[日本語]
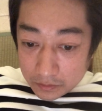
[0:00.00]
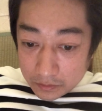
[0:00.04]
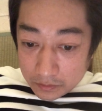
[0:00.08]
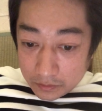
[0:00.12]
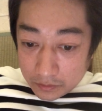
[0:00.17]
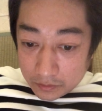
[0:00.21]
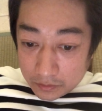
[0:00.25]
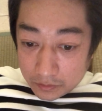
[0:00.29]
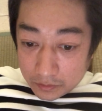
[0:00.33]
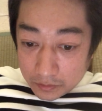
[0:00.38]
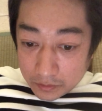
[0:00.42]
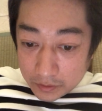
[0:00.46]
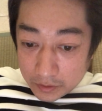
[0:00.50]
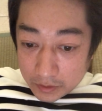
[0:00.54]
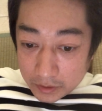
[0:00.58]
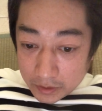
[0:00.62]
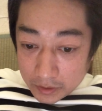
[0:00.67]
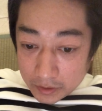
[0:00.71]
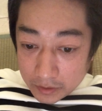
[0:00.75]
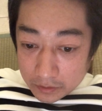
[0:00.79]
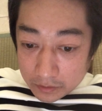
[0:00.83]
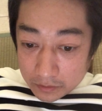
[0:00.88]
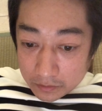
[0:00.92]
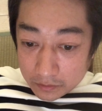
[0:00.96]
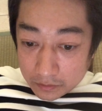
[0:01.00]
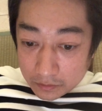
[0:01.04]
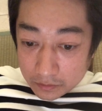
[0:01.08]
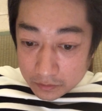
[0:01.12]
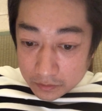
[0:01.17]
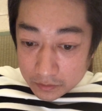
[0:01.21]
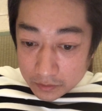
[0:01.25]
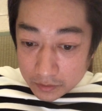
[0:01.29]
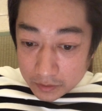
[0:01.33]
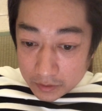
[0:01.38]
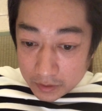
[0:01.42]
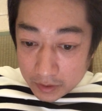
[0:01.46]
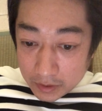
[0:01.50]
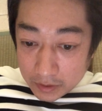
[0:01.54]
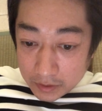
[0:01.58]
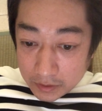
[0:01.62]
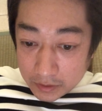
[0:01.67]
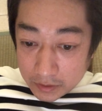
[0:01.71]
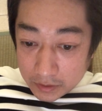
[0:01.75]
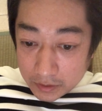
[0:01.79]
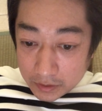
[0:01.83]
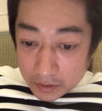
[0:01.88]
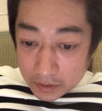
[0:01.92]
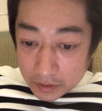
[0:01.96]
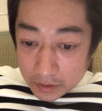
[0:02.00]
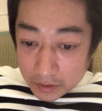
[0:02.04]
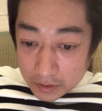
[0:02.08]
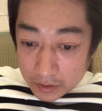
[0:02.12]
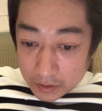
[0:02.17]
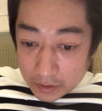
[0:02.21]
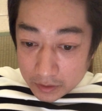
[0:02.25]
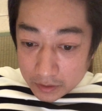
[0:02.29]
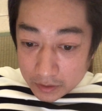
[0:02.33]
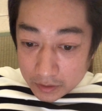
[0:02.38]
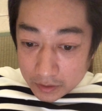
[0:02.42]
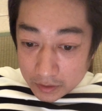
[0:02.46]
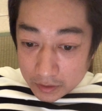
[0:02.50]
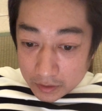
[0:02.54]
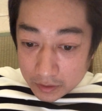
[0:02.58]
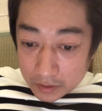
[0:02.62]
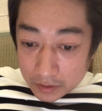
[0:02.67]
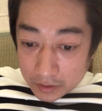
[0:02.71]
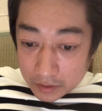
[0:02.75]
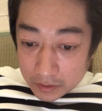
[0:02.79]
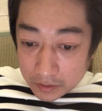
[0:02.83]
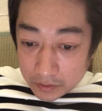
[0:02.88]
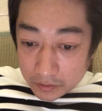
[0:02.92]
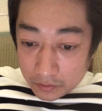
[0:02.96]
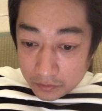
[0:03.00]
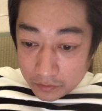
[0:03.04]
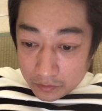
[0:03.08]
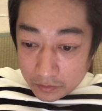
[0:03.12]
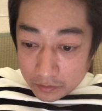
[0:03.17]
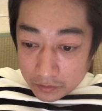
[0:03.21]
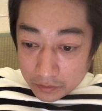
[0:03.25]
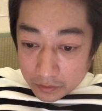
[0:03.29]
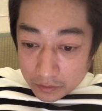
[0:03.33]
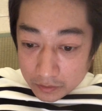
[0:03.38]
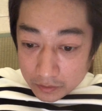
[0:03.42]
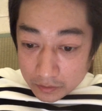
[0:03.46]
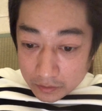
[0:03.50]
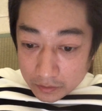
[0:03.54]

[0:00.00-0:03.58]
幼児突然死、えー、症候群